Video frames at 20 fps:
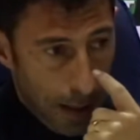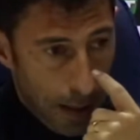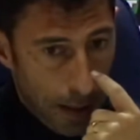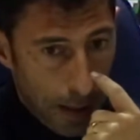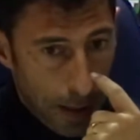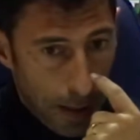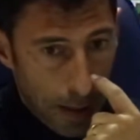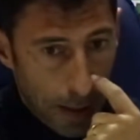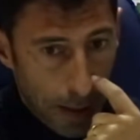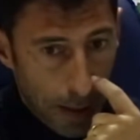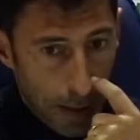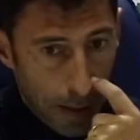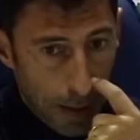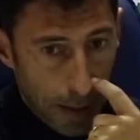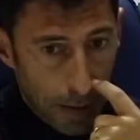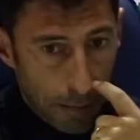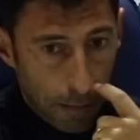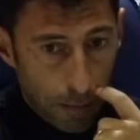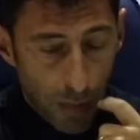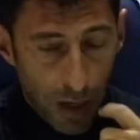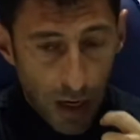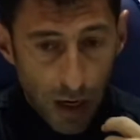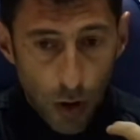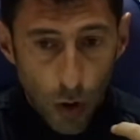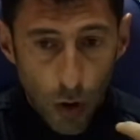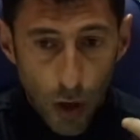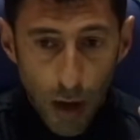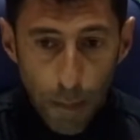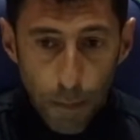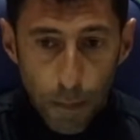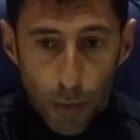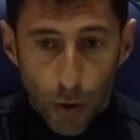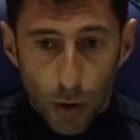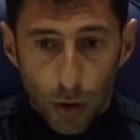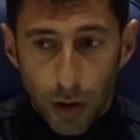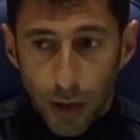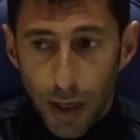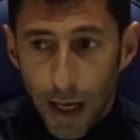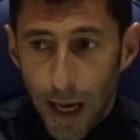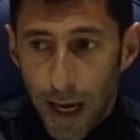eh, il
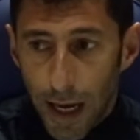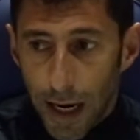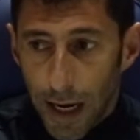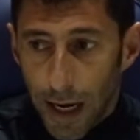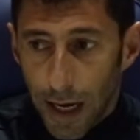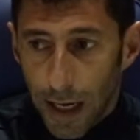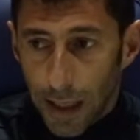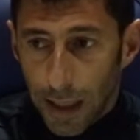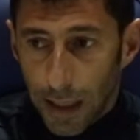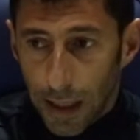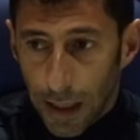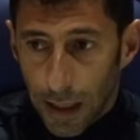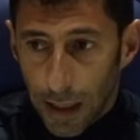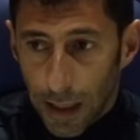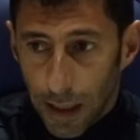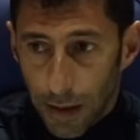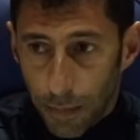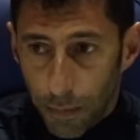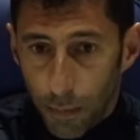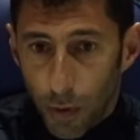portiere